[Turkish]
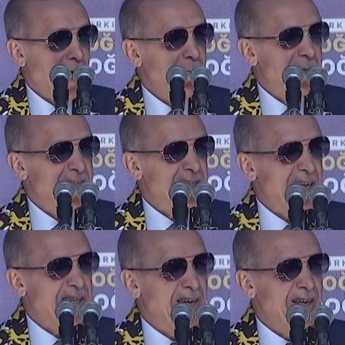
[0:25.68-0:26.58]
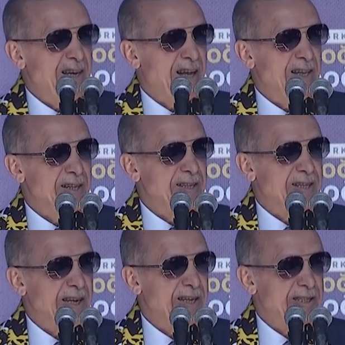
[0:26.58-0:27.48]
Kaybedeceklerini
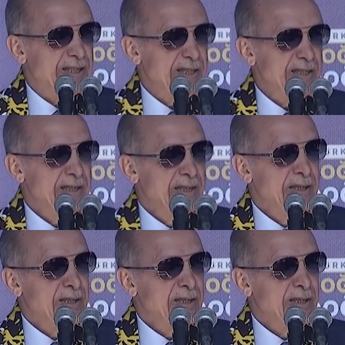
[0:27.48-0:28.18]
anladıkları için